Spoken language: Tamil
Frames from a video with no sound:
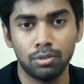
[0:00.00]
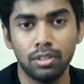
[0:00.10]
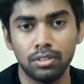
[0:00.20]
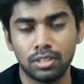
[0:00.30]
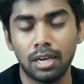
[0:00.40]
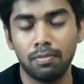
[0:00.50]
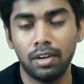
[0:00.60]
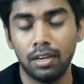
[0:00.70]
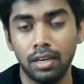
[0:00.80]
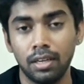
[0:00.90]
வந்து ஸ்டார்ட்
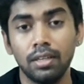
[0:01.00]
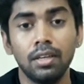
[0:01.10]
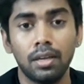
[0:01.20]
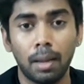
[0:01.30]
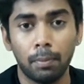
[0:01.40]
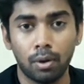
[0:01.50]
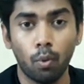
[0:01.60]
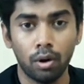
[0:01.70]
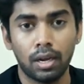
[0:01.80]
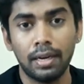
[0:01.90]
நம்ம
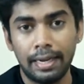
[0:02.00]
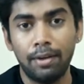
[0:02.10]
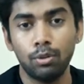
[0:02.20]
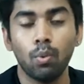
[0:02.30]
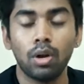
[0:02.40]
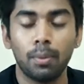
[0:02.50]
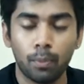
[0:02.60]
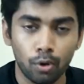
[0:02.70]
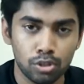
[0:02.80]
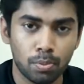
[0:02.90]
ஓன் கண்ட்ரிலே வந்து ஓனாக
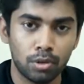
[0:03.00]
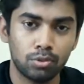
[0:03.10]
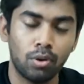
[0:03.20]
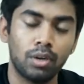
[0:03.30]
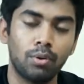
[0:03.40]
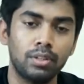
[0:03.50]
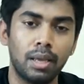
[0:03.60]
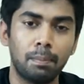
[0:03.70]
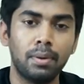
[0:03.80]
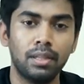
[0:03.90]
ப்ரொடியூஸ் பண்ணணும்னு சொல்லிட்டு அவங்க வந்து
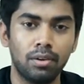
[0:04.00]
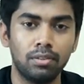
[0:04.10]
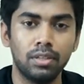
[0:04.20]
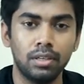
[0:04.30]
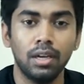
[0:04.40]
எப்போ அதுக்கு வந்து